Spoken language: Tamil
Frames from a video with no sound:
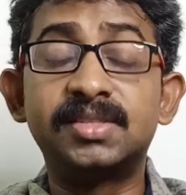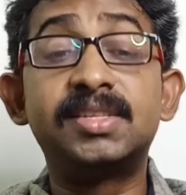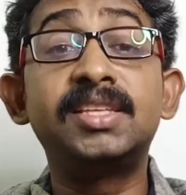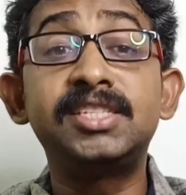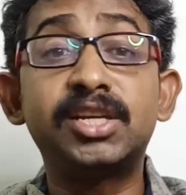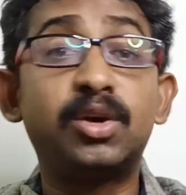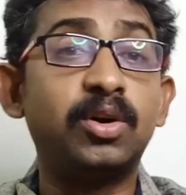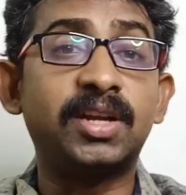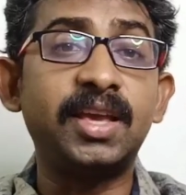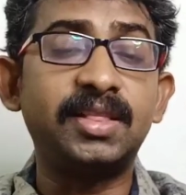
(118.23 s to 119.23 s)

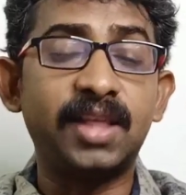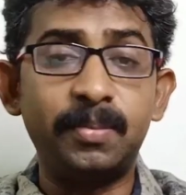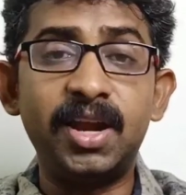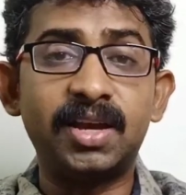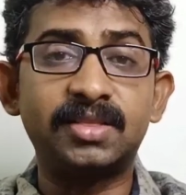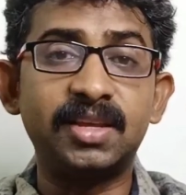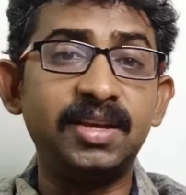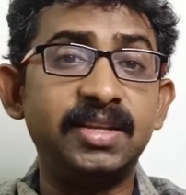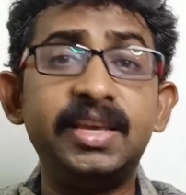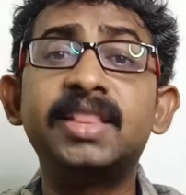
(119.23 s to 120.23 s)
செஞ்சிக்கோட்டை தமிழகத்தின்
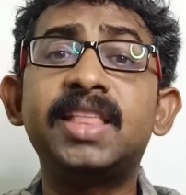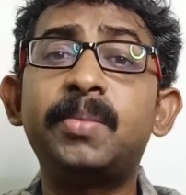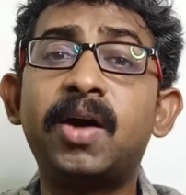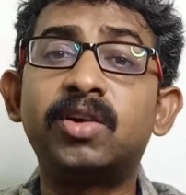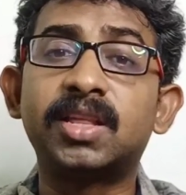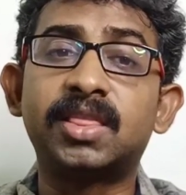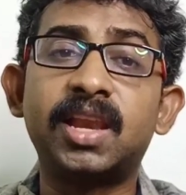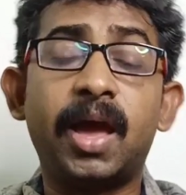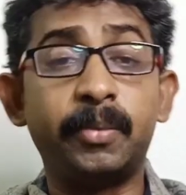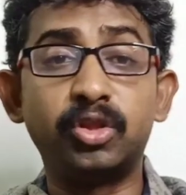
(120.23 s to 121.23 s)
எந்த
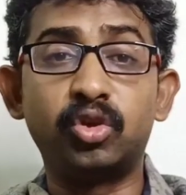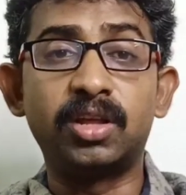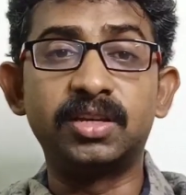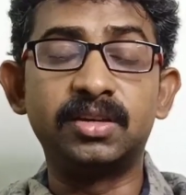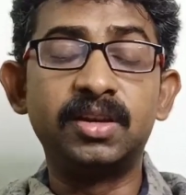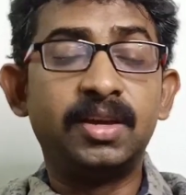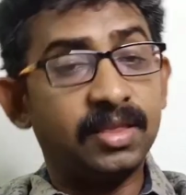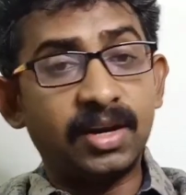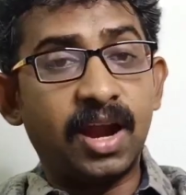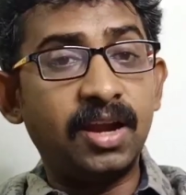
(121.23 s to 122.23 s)
மாவட்டத்தில் அமைந்துள்ளது
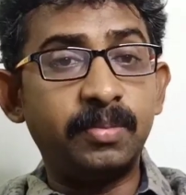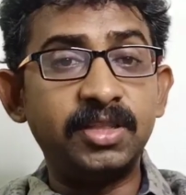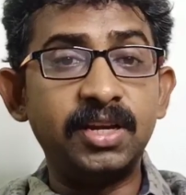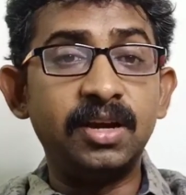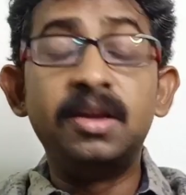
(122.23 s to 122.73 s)
இதற்கான பதில்